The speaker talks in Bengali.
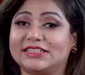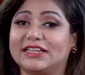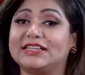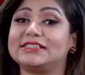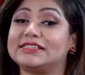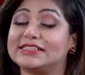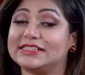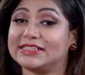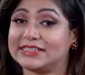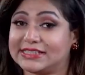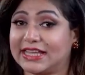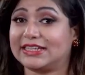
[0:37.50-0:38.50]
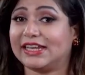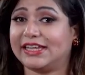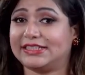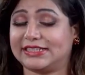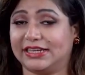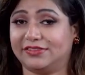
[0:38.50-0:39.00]
দেশের
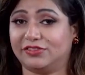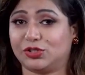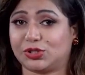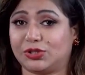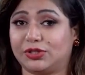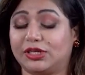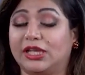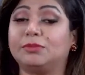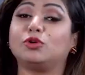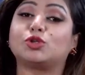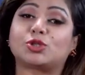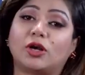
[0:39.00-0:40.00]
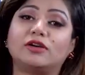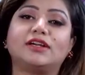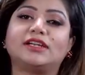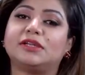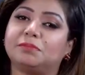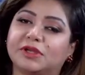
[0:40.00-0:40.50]
স্যাটেলাইট টেলিভিশন এবং
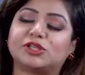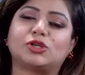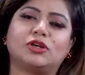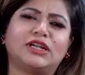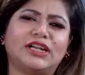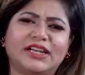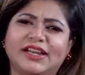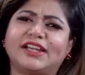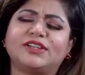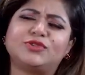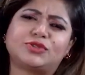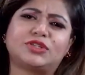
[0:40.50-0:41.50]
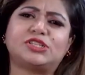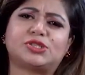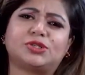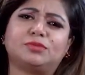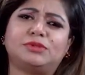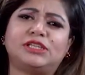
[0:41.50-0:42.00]
সরকারি বেসরকারি রেডিও
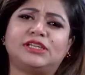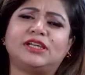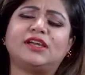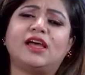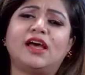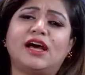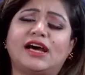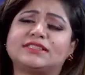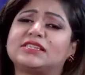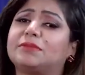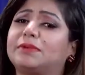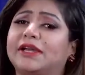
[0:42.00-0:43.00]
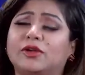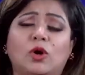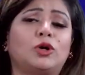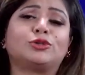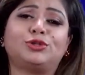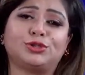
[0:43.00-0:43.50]
স্টেশন মিলিয়ে আছে প্রায়
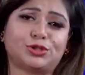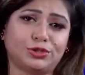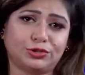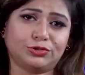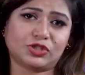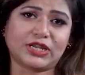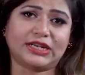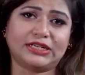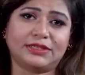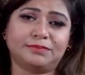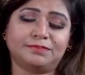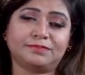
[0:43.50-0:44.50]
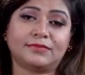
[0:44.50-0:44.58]
অর্ধশত চ্যানেল